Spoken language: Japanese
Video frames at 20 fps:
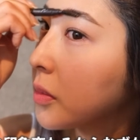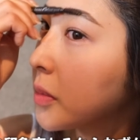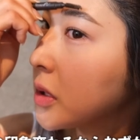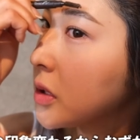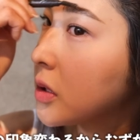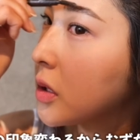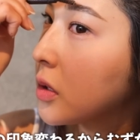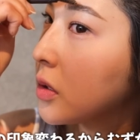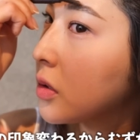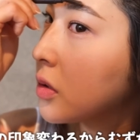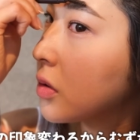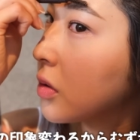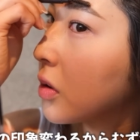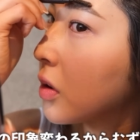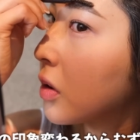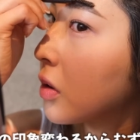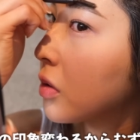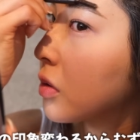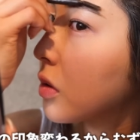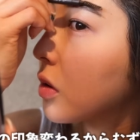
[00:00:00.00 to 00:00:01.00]
マジで印象
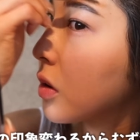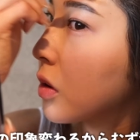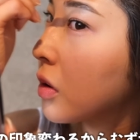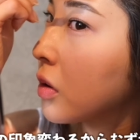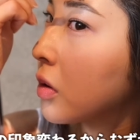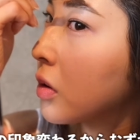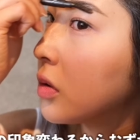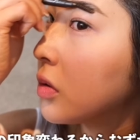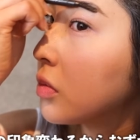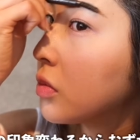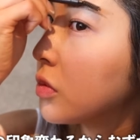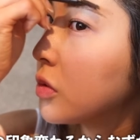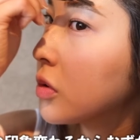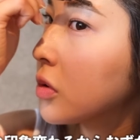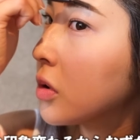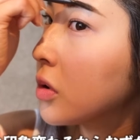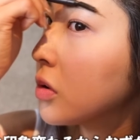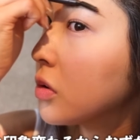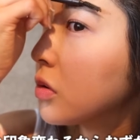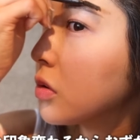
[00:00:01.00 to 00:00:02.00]
変わるから難
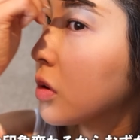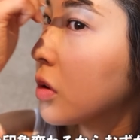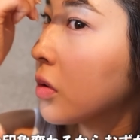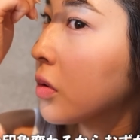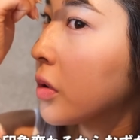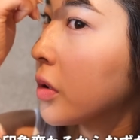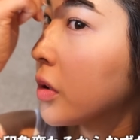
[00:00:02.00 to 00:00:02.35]
しいんだよね